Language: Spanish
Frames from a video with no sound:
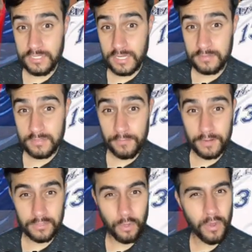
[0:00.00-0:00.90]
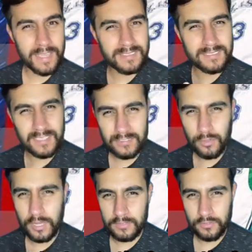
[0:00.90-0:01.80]
James enfrentó en seis
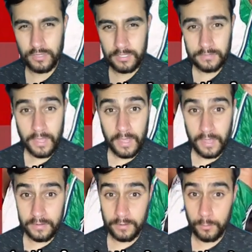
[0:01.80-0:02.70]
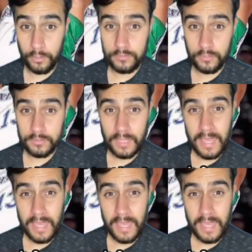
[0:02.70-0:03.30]
ocasiones a Rick Bronson